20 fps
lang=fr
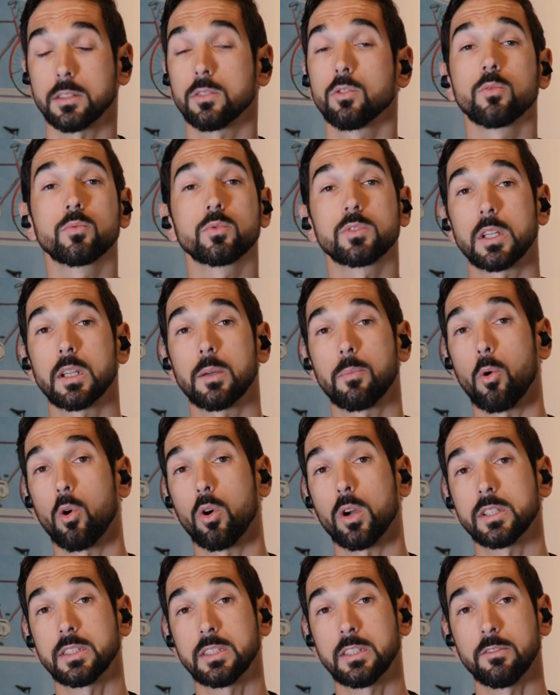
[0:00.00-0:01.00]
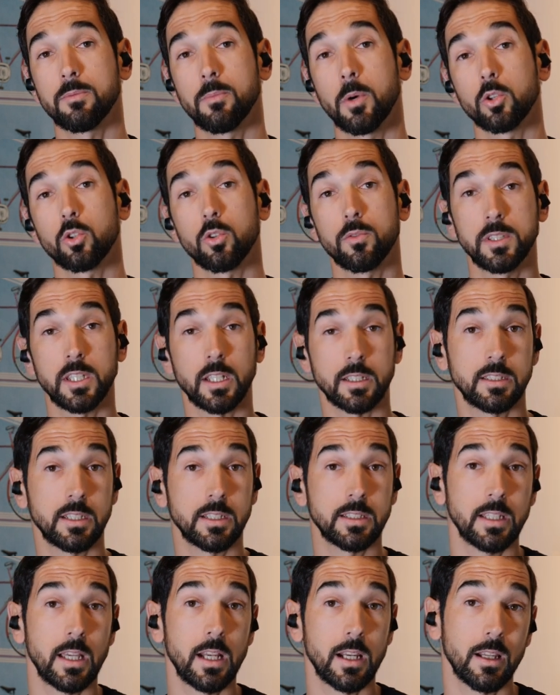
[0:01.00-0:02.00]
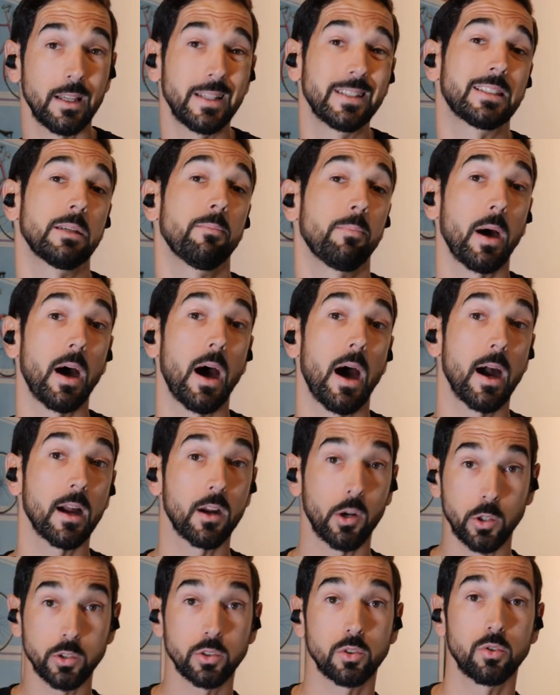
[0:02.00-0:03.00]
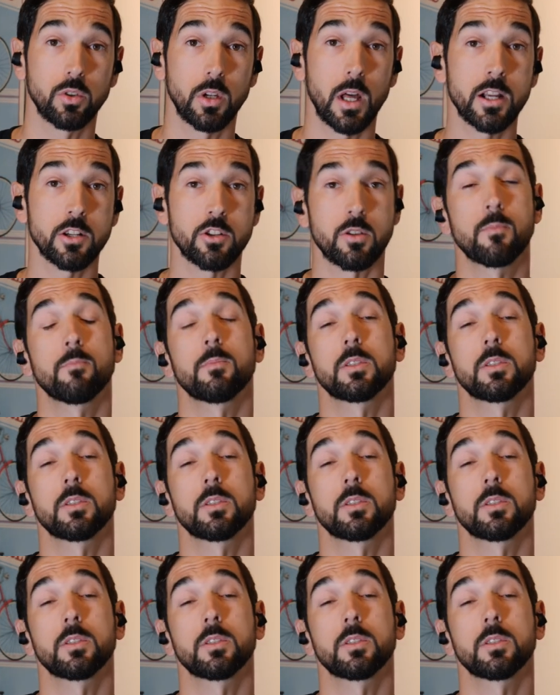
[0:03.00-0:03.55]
sinon vous allez progressivement devenir diesel et c'est pas à cause de l'âge,